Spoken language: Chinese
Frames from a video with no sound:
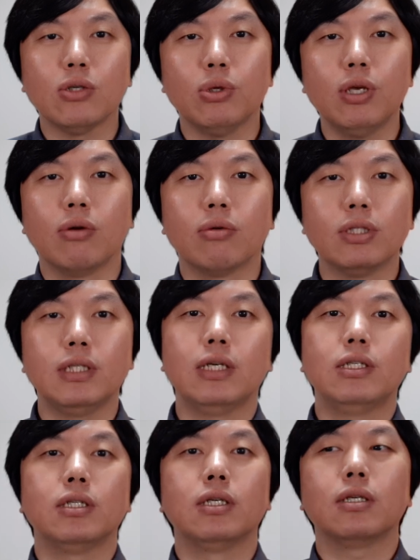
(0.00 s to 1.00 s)
雪铁龙这
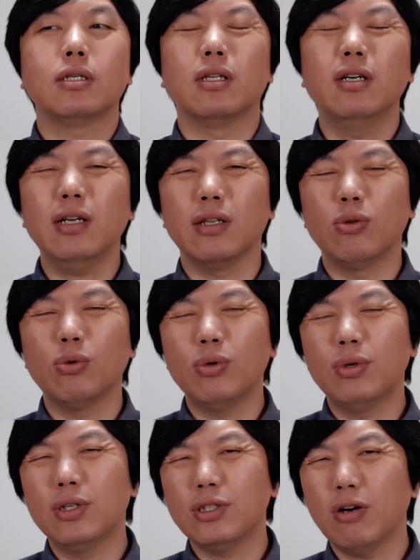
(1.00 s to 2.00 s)
些车，可能很
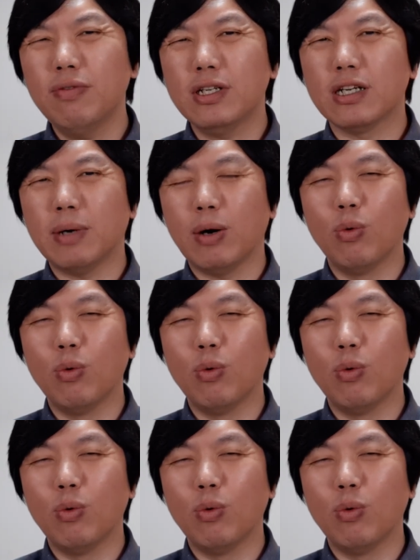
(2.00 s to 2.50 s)
多消费者吧，